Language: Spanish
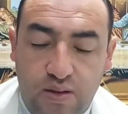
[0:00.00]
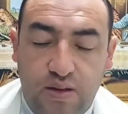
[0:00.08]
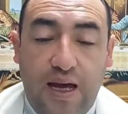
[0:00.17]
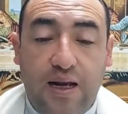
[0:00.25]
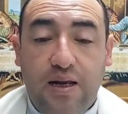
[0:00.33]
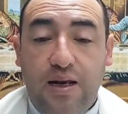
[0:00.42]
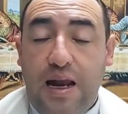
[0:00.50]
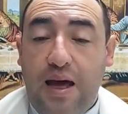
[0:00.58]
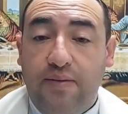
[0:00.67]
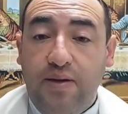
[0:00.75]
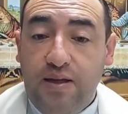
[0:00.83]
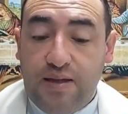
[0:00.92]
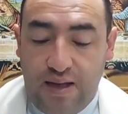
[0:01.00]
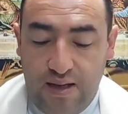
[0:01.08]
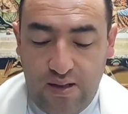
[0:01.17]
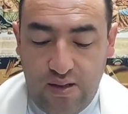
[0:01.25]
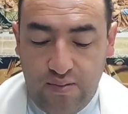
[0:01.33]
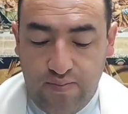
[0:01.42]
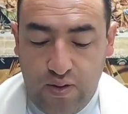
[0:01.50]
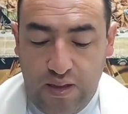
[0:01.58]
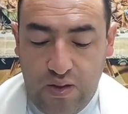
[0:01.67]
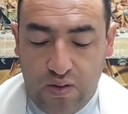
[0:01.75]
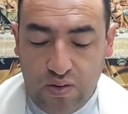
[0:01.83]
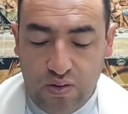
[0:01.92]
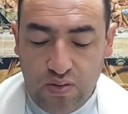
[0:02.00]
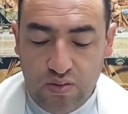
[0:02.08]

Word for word: Dar la vida por el otro.